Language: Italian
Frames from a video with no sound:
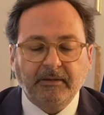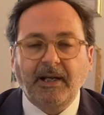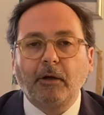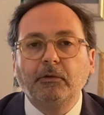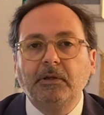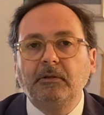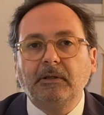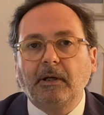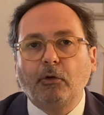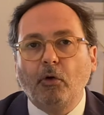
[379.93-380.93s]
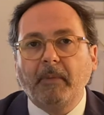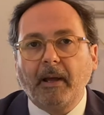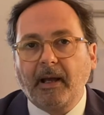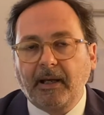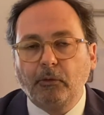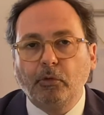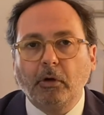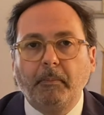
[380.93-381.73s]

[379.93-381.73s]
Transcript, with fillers: sarà consentita, come accaduto